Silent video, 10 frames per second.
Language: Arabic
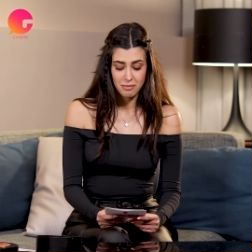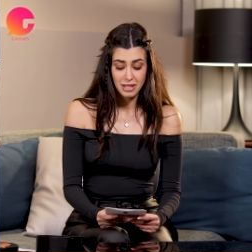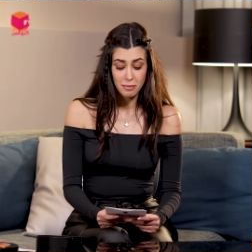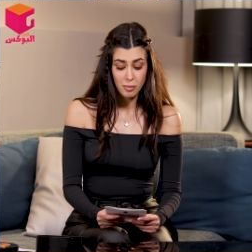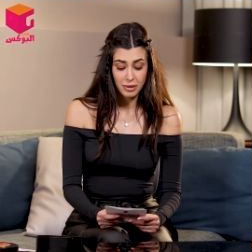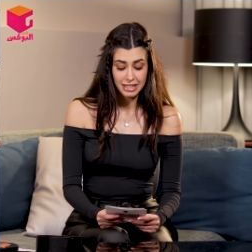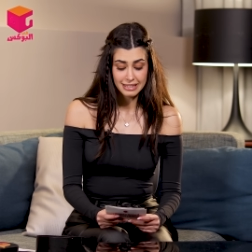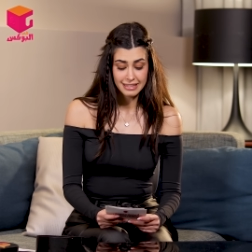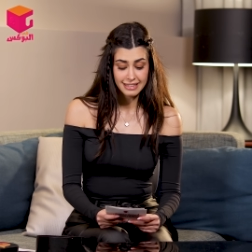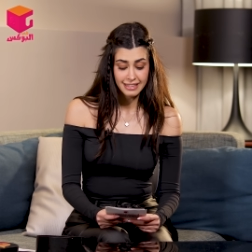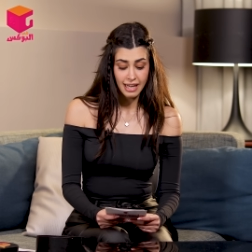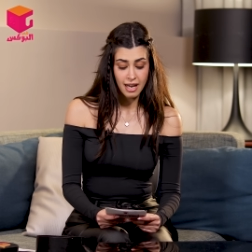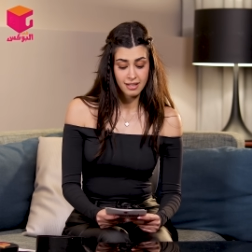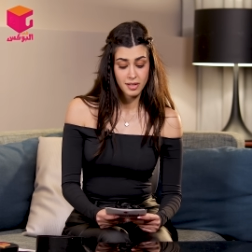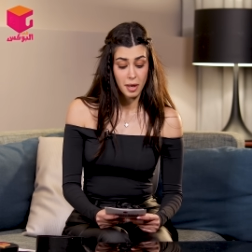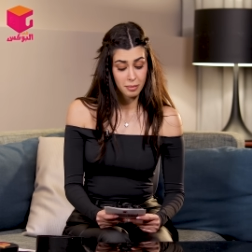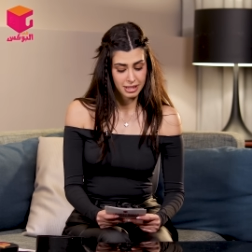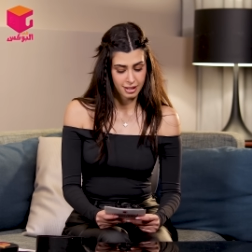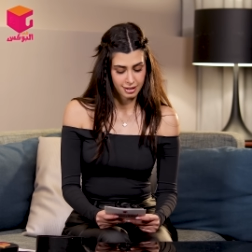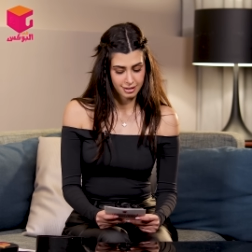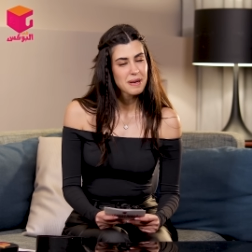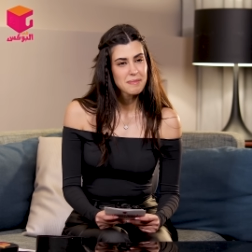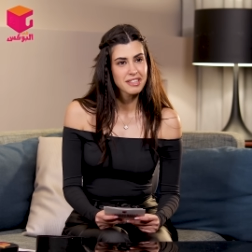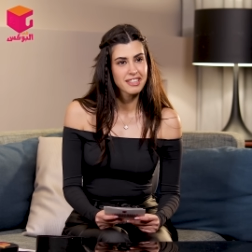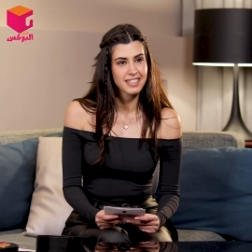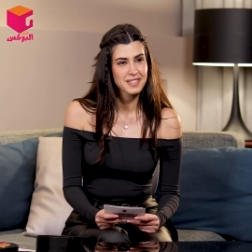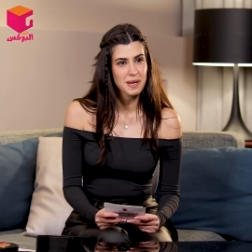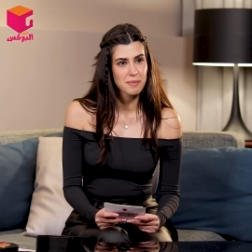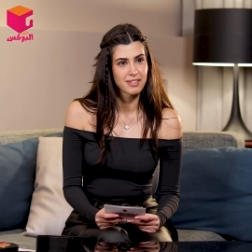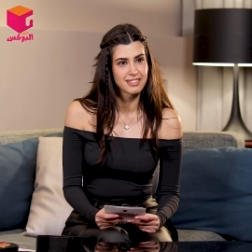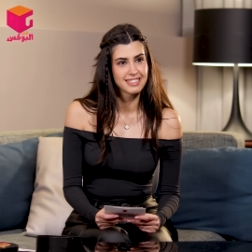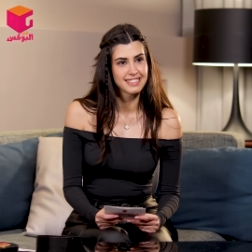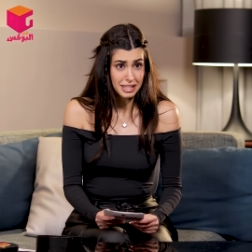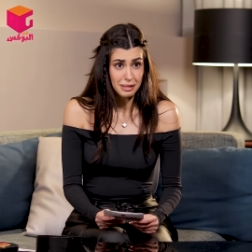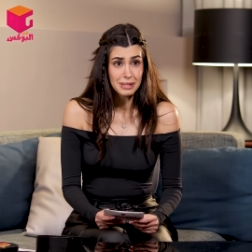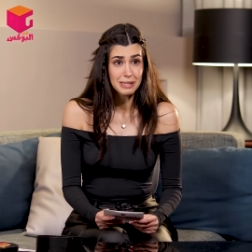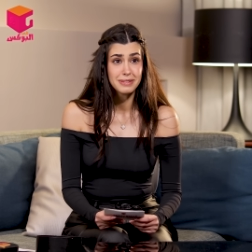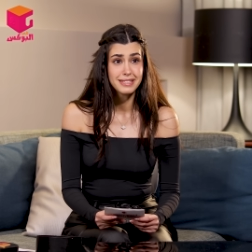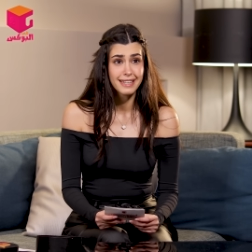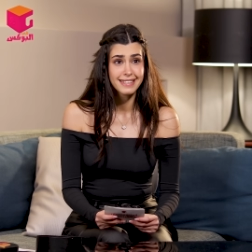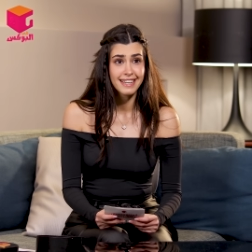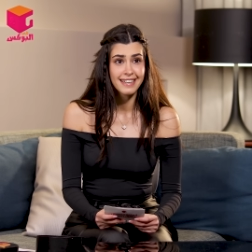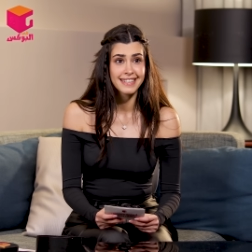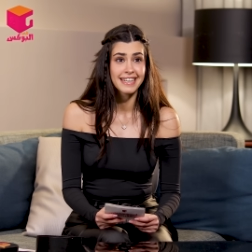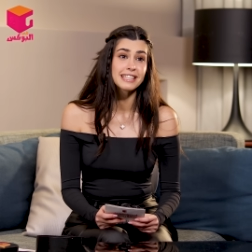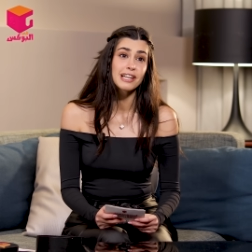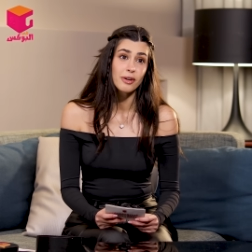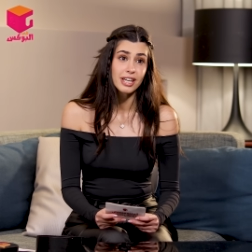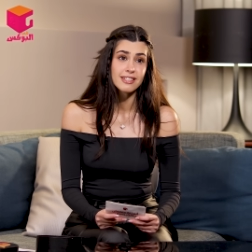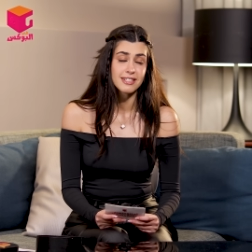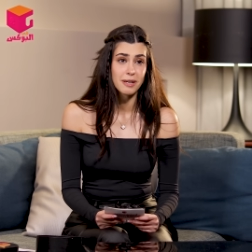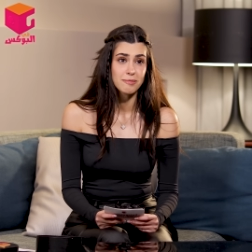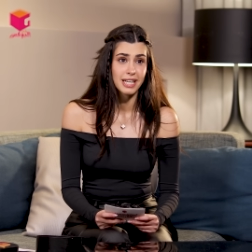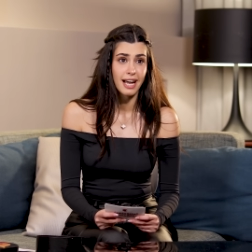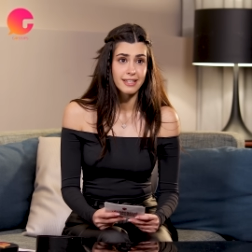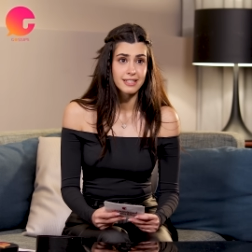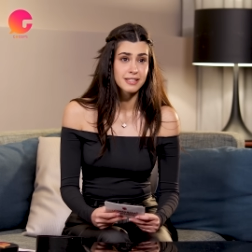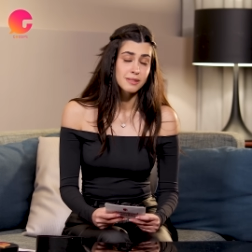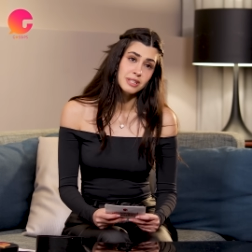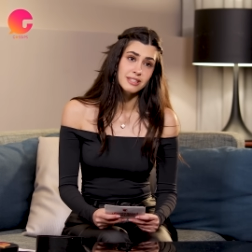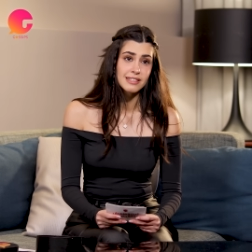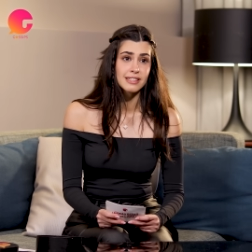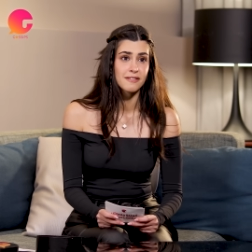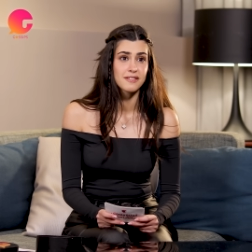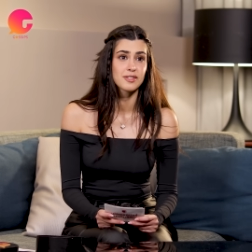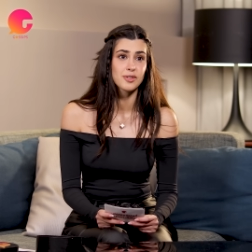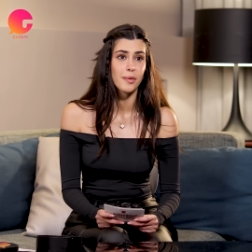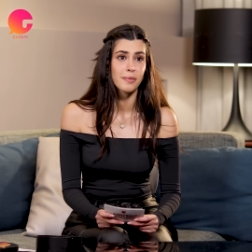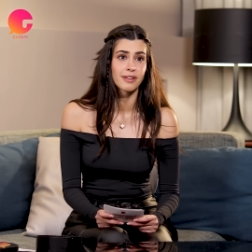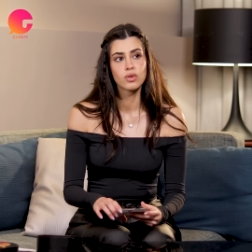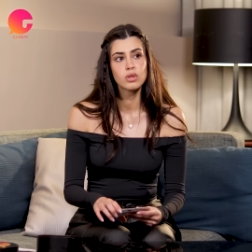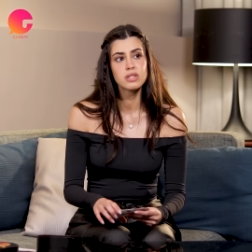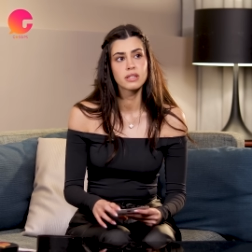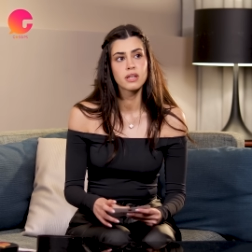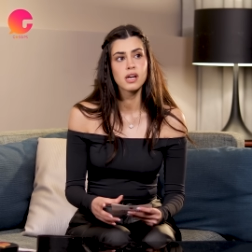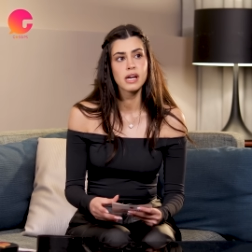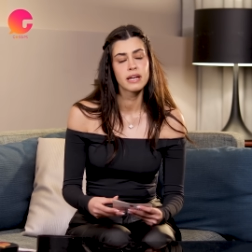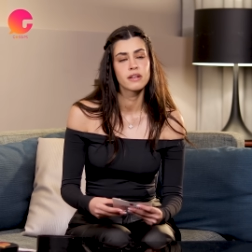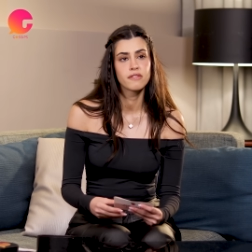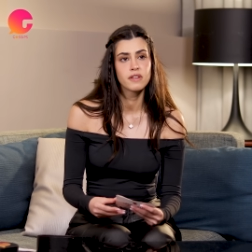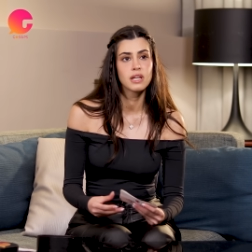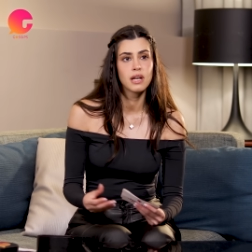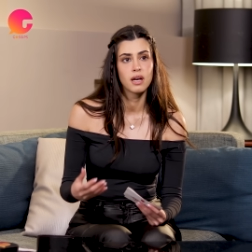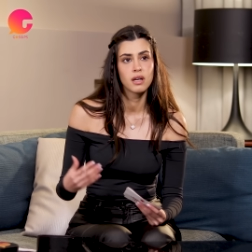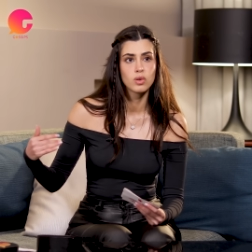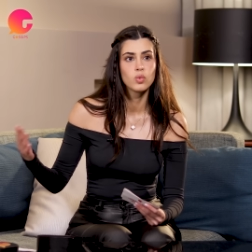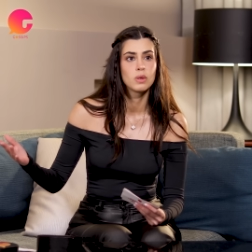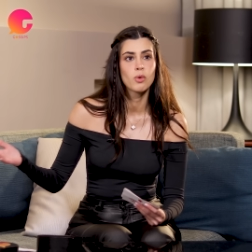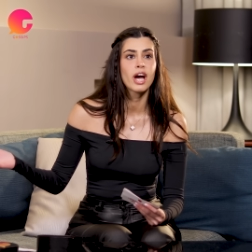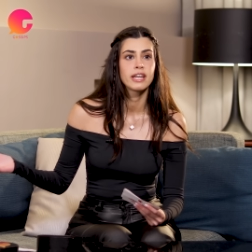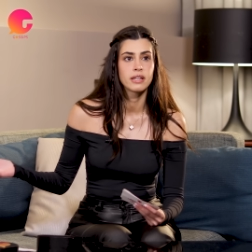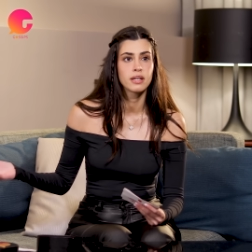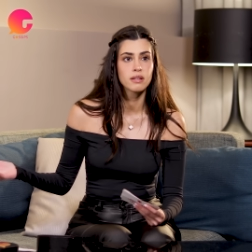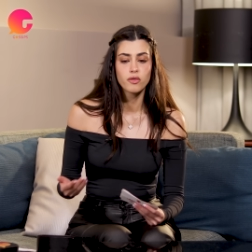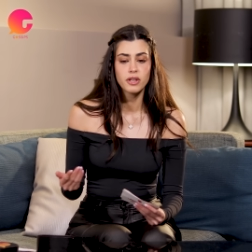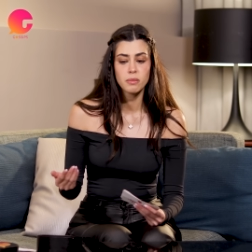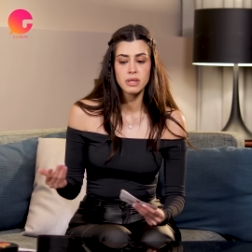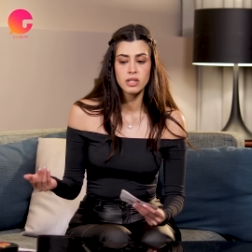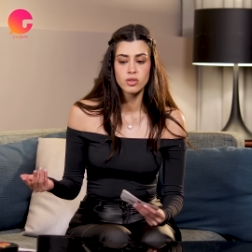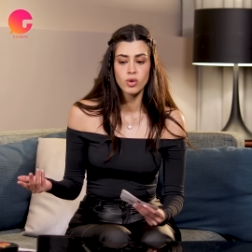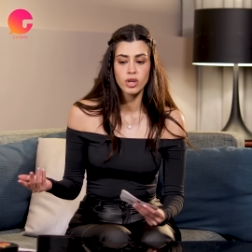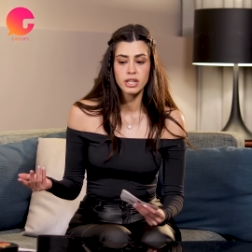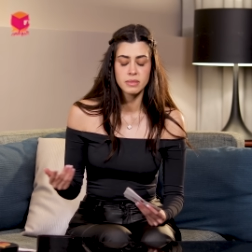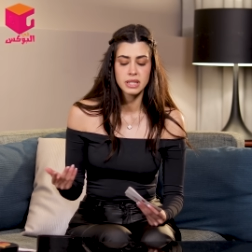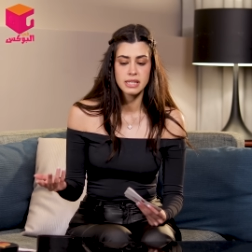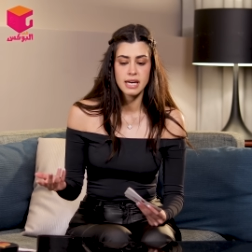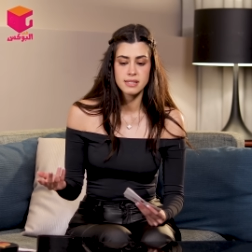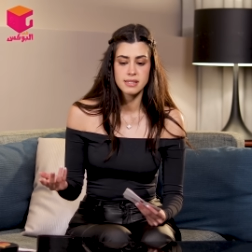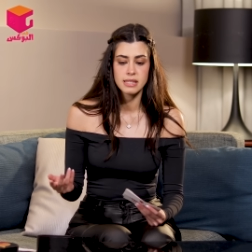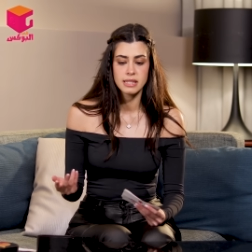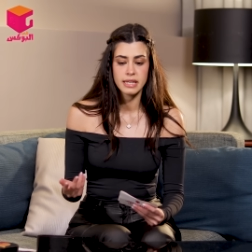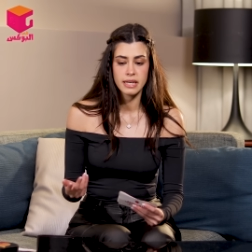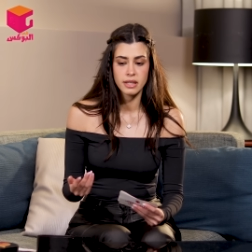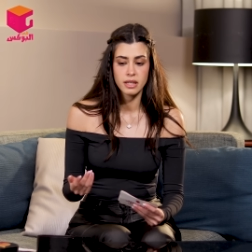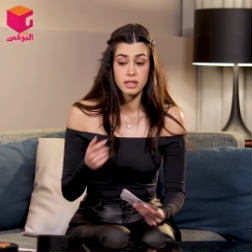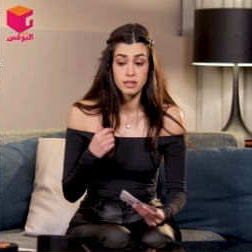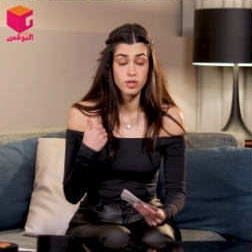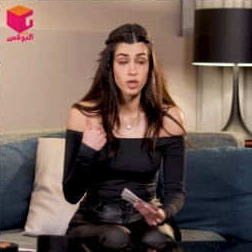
امتى ممكن تغيري على صحبتك ما بغار على صحباتي تعمل اللي بدها اياه يعني لو هي صاحبتي الحقيقيه بنضلنا نفس الصحبه كل صداقه يعني في لها قوه معينه في من النوع من الناس اللي يعني انا